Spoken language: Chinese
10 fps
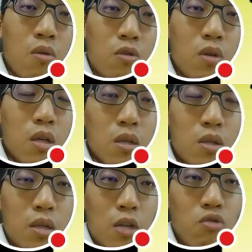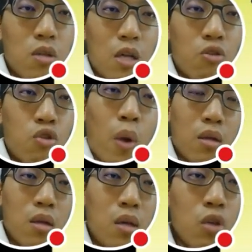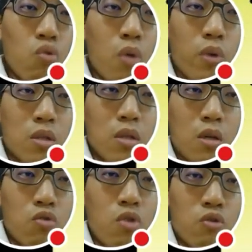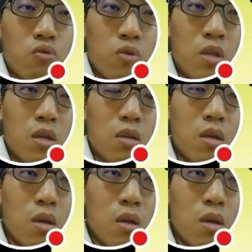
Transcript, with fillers: 我觉得写句子要短，一段文字呢最好出现